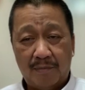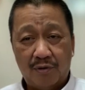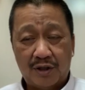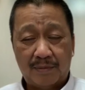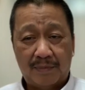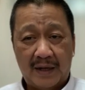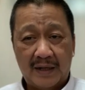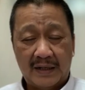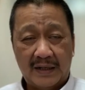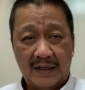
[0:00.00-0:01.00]
yang mau
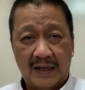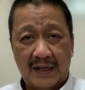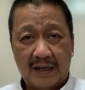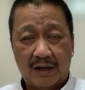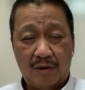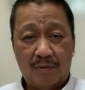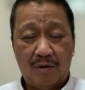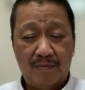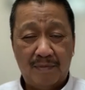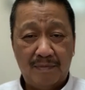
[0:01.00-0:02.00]
terbang ini ya kalau
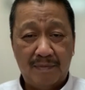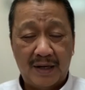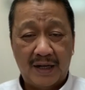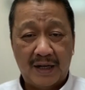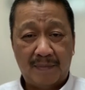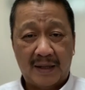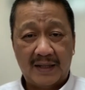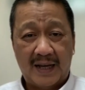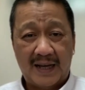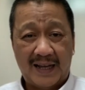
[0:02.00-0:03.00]
mau
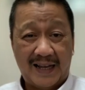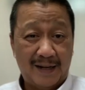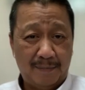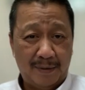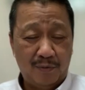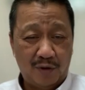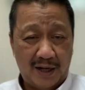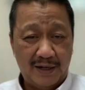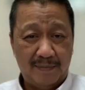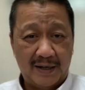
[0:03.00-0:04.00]
menikmati harga yang lebih
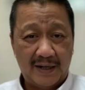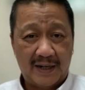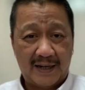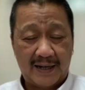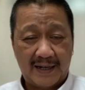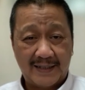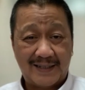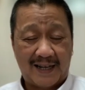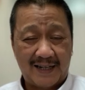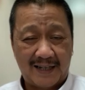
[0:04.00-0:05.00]
murah dibandingkan harga
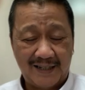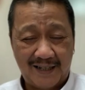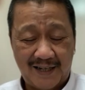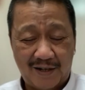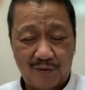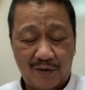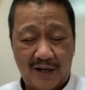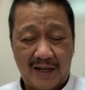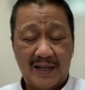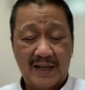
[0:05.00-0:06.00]
standarnya
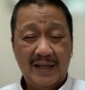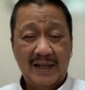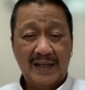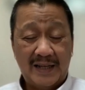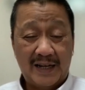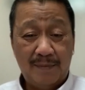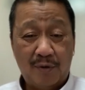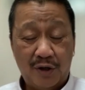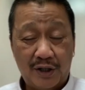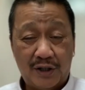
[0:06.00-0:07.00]
Garuda ya
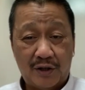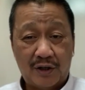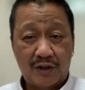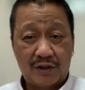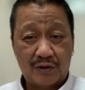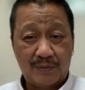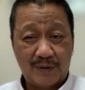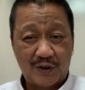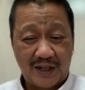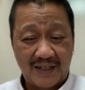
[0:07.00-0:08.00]
dimonitor
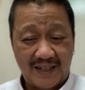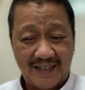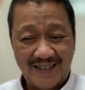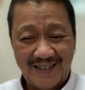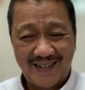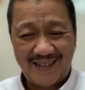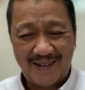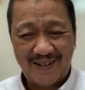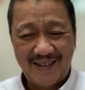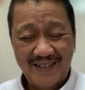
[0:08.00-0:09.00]
terus-menerus saja uh,